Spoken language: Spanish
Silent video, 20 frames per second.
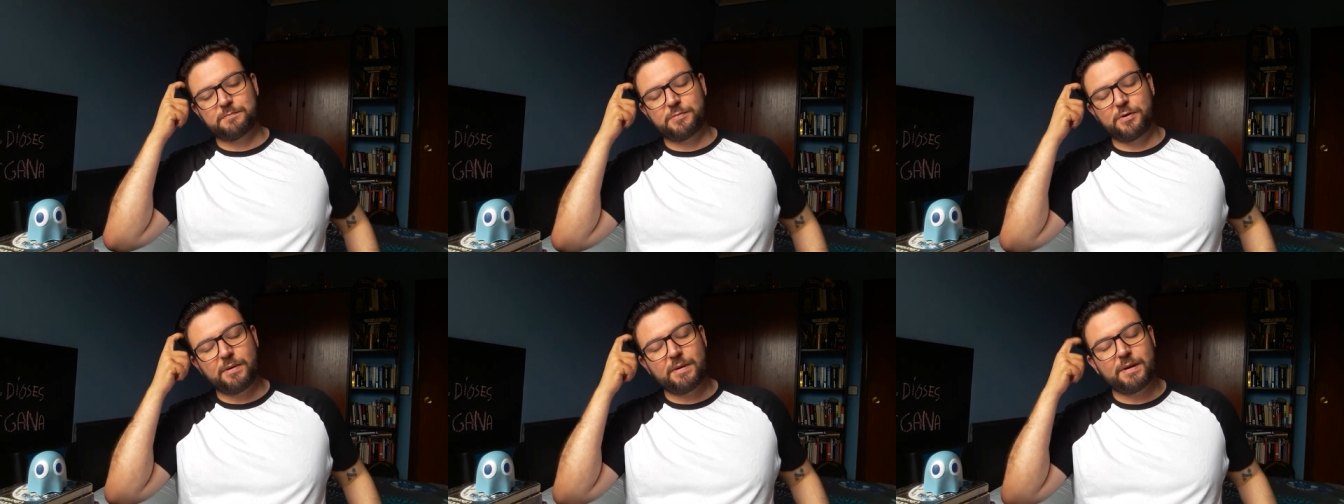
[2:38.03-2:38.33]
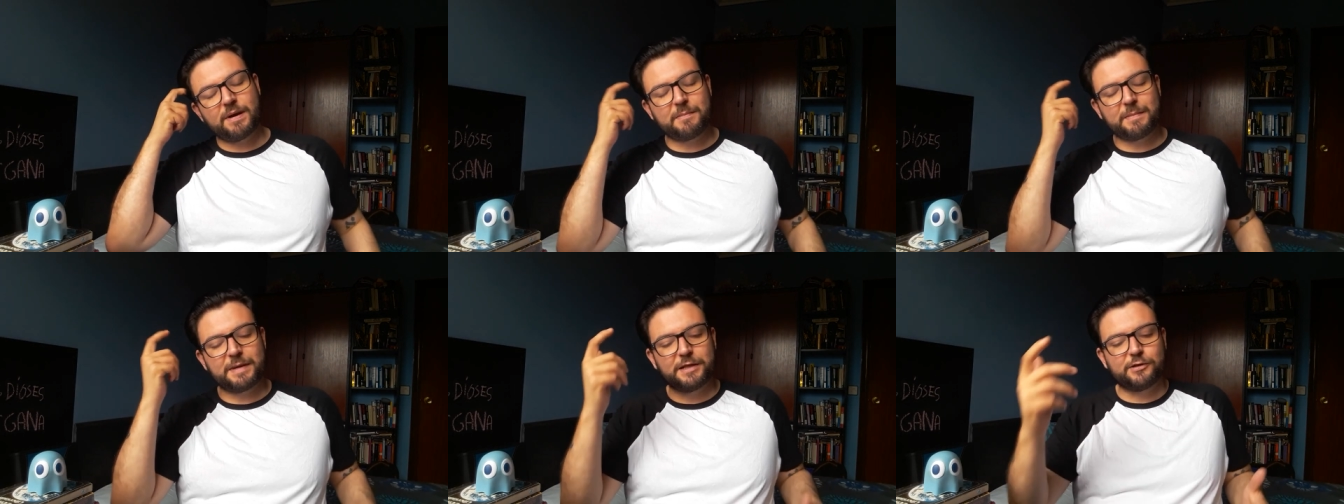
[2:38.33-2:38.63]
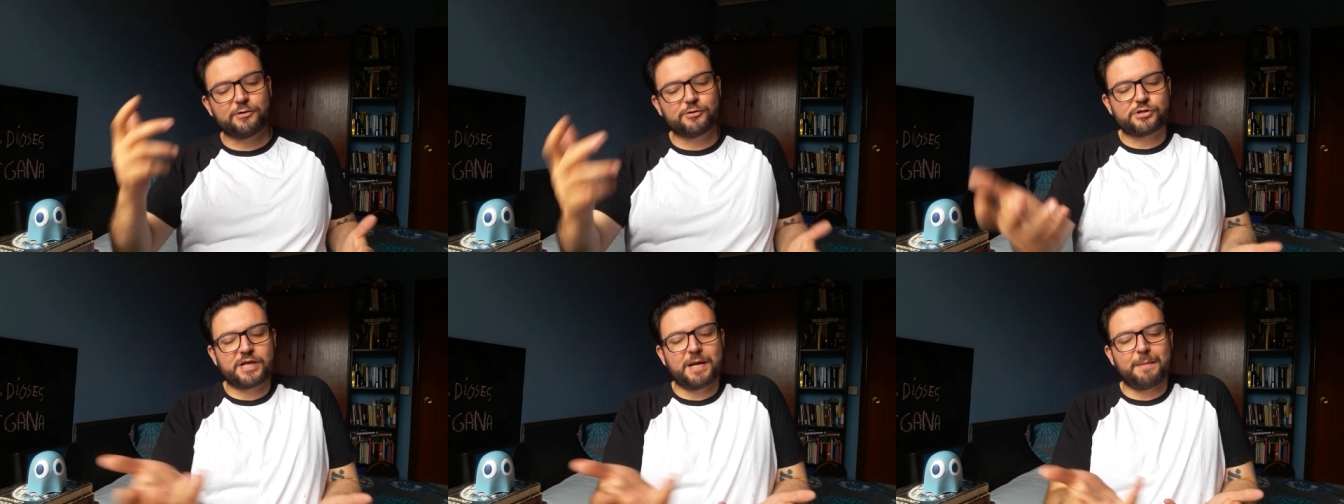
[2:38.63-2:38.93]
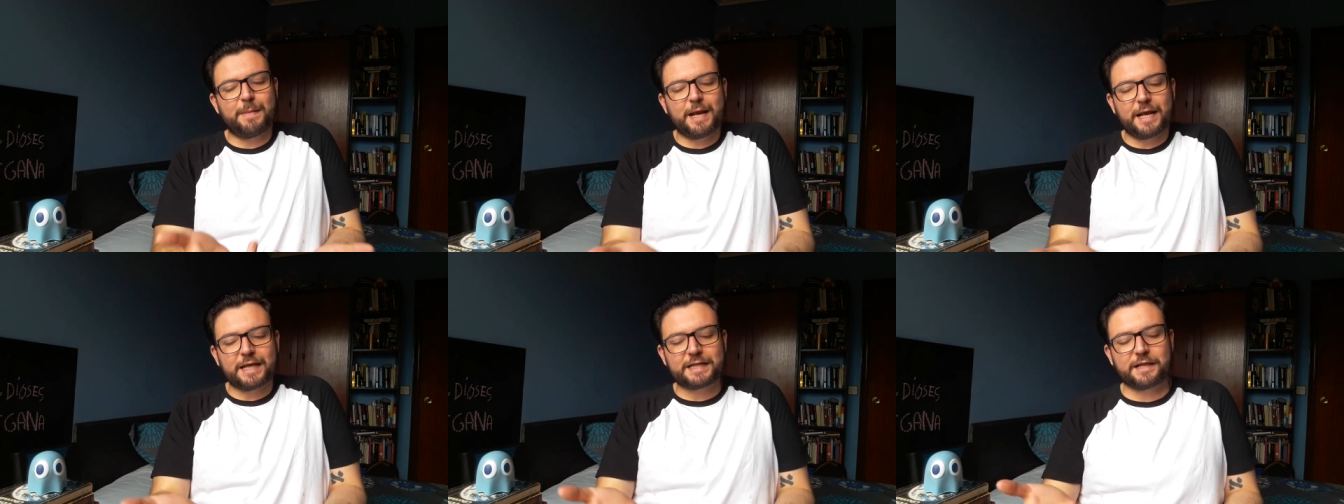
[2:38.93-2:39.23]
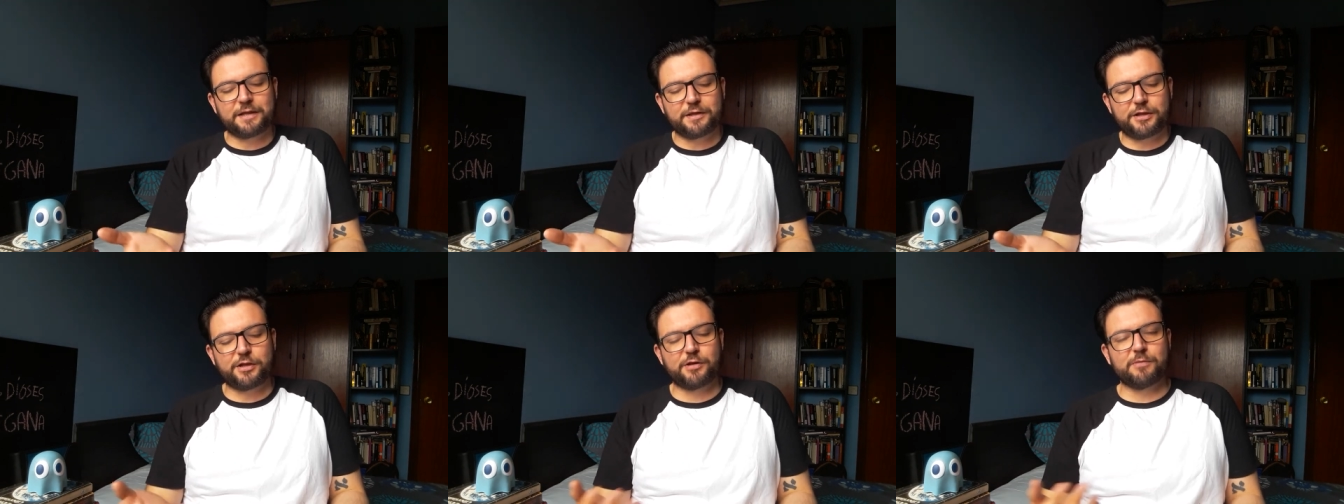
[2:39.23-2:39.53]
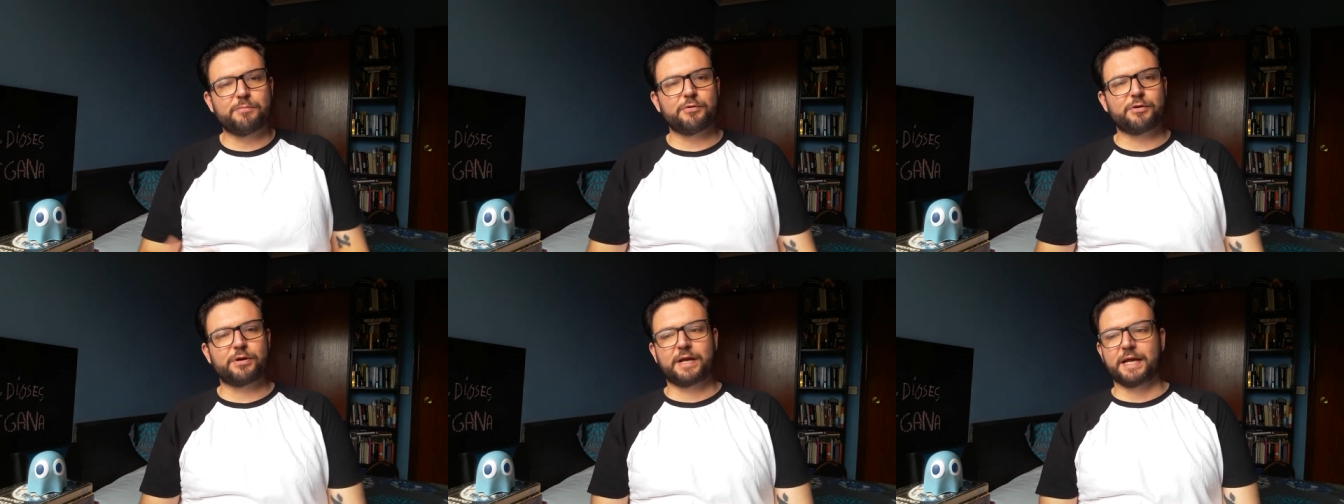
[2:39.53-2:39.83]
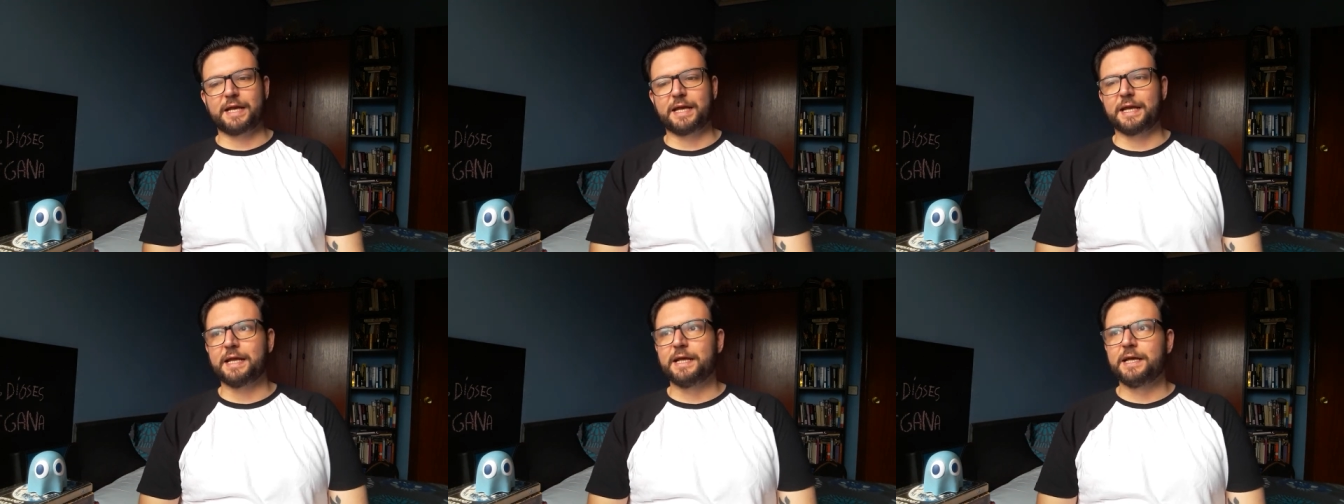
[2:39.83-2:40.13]
probablemente os llamen la atención
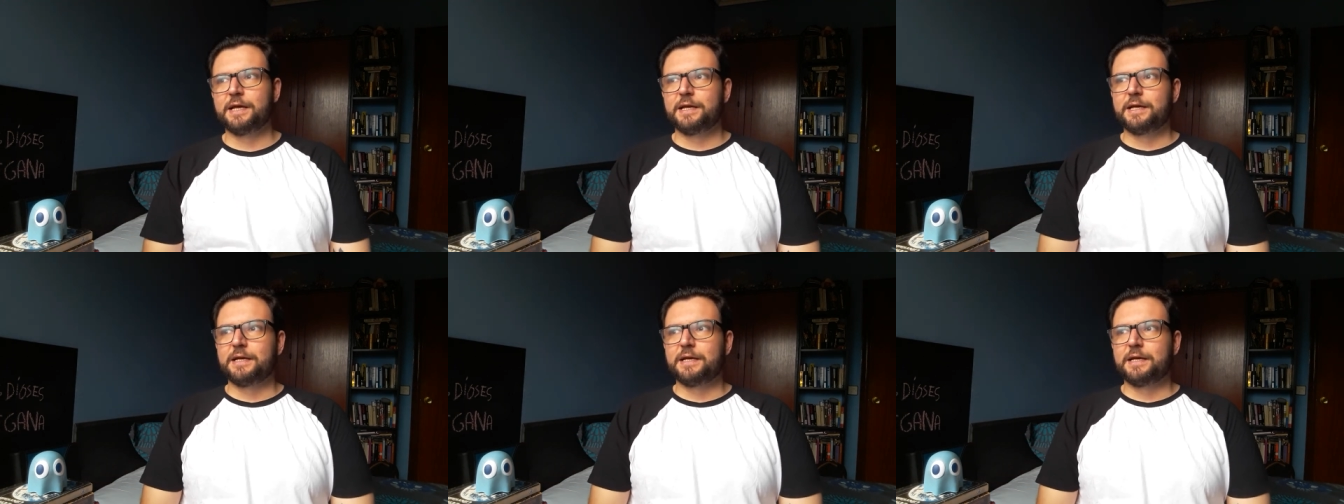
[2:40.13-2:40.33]
porque